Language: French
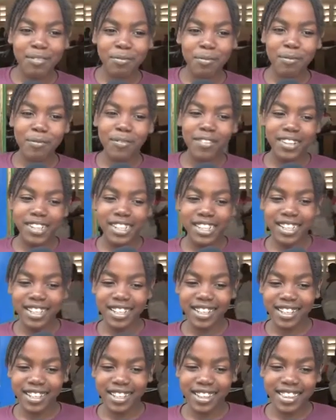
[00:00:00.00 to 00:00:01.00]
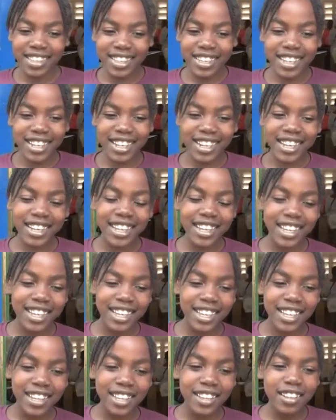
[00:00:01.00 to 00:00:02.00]
j'ai pu m'en sortir
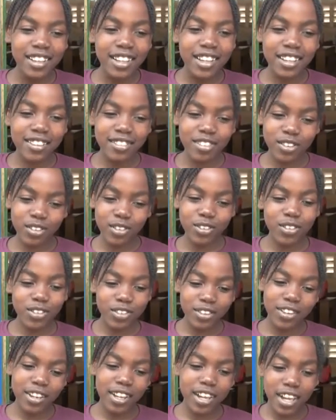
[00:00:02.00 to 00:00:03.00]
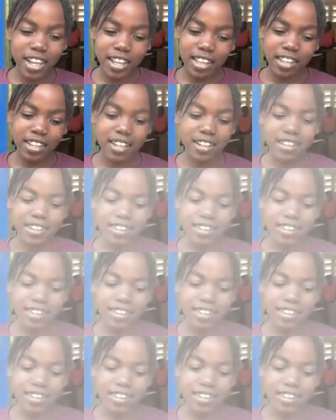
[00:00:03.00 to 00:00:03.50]
et je suis sûre de gagner.